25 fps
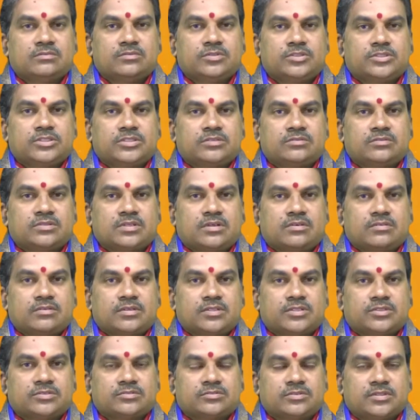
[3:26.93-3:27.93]
వచ్చేటువంటి
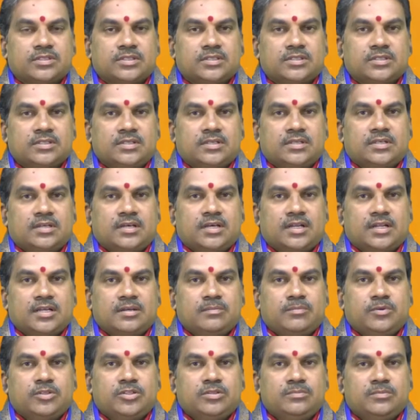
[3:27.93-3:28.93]
అవకాశం ఉంది
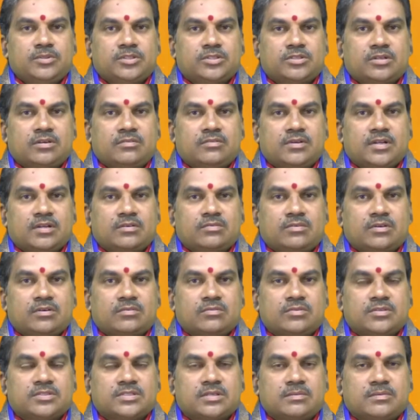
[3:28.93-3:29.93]
అలాగే బంధుమిత్రుల వల్ల కూడా
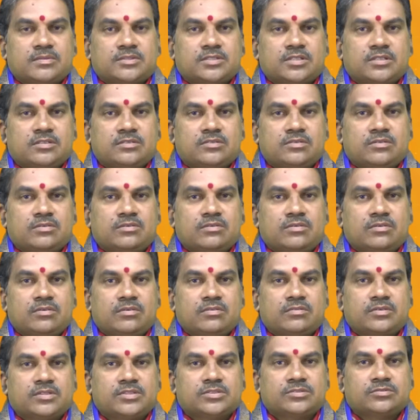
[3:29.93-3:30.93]
కొన్ని సమస్యలను ఎదుర్కొనే
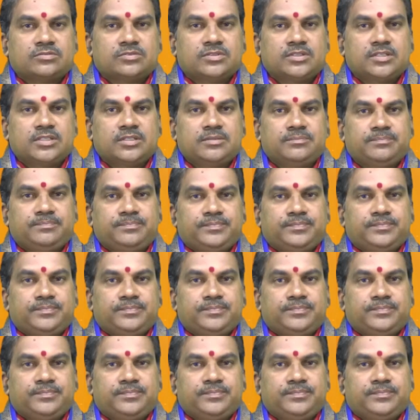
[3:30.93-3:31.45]
అవకాశం ఉంది